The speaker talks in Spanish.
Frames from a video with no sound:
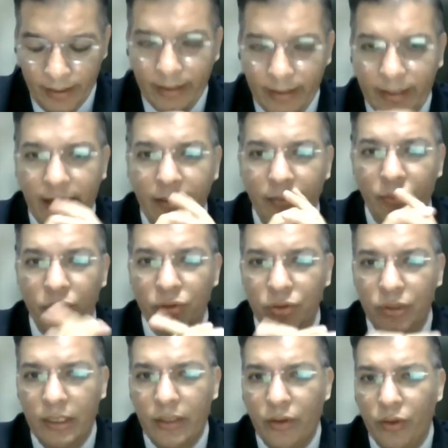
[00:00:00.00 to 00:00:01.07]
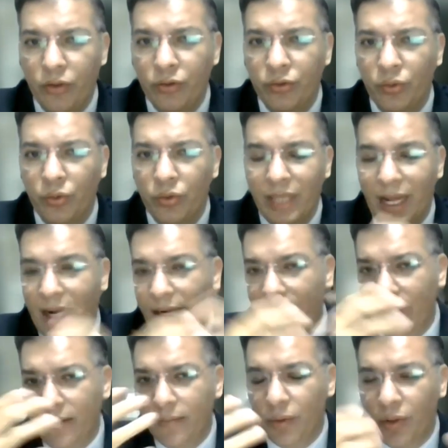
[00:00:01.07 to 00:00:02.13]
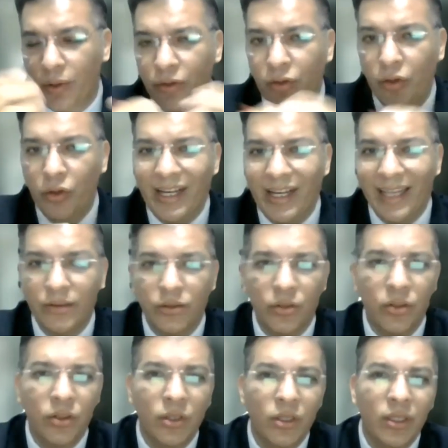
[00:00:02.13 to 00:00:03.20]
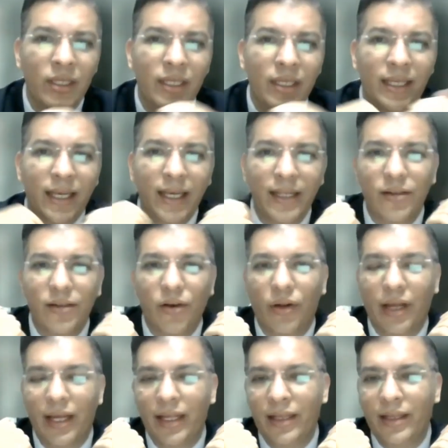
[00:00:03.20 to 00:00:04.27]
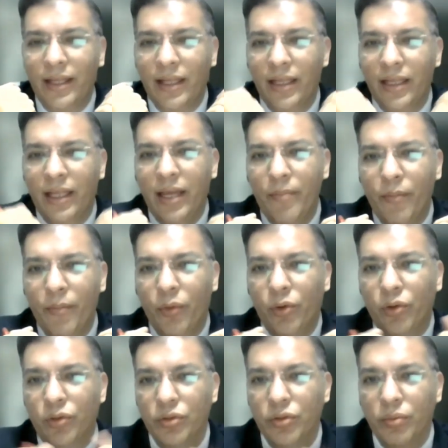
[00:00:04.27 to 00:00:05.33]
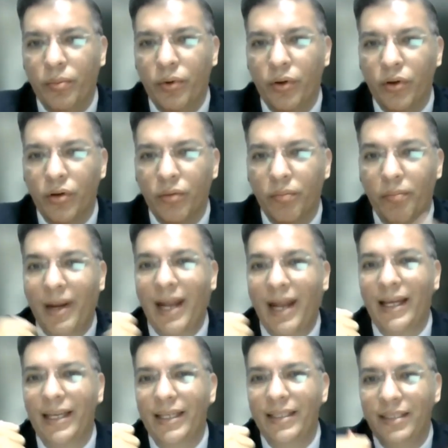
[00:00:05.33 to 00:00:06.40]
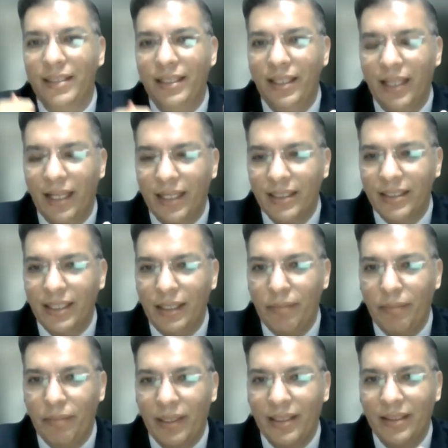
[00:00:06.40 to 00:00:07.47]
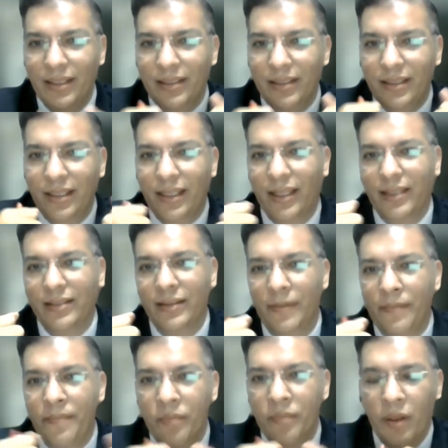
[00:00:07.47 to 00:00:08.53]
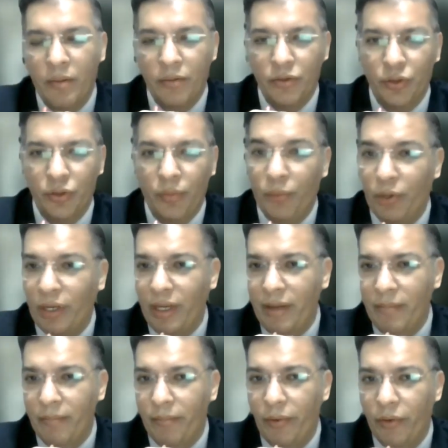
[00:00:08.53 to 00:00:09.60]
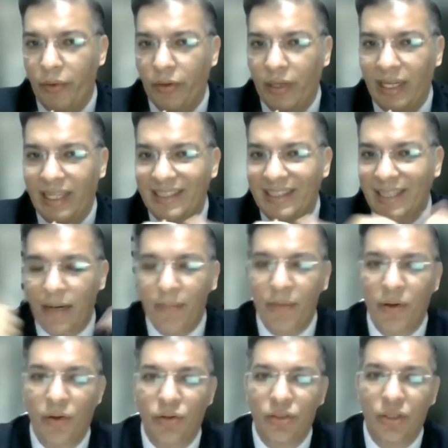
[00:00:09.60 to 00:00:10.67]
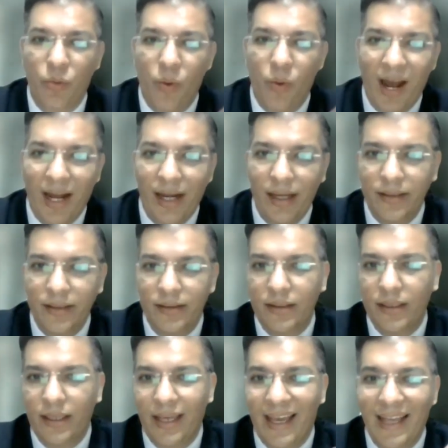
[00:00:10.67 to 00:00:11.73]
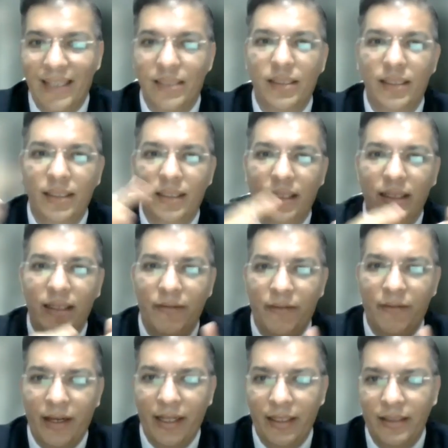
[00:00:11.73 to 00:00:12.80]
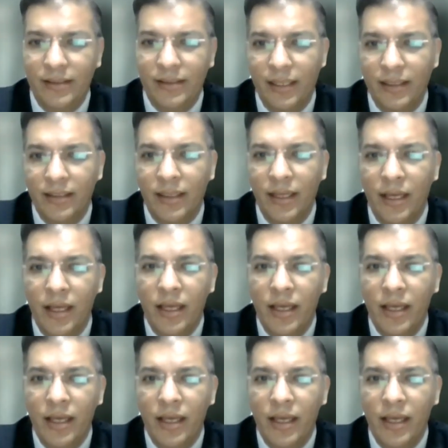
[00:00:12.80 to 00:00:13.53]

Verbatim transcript: eh, queremos consultarle, bueno, en todo caso, ¿Qué es lo que entendemos por plaguicidas y pesticidas? ¿Son, por ejemplo, eh, términos iguales? Eh, ¿Existen diferencias?